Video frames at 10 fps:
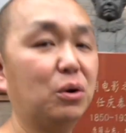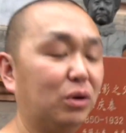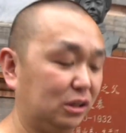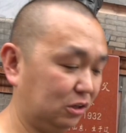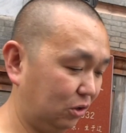
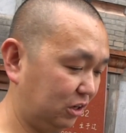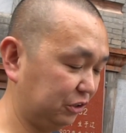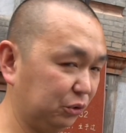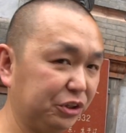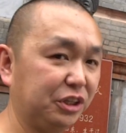观楼
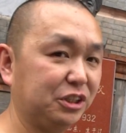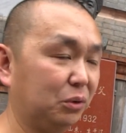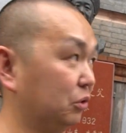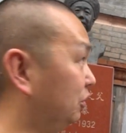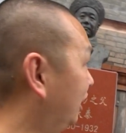很多年
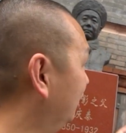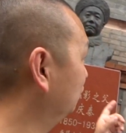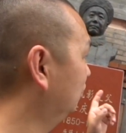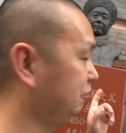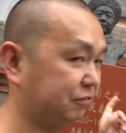前我就来
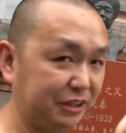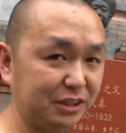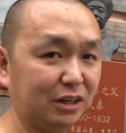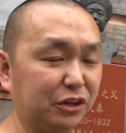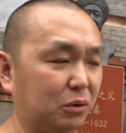过，那
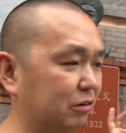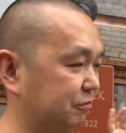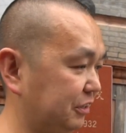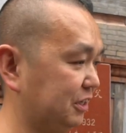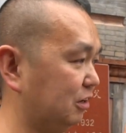会儿
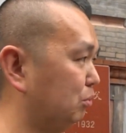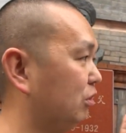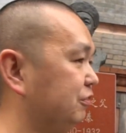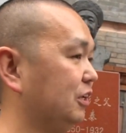非常破，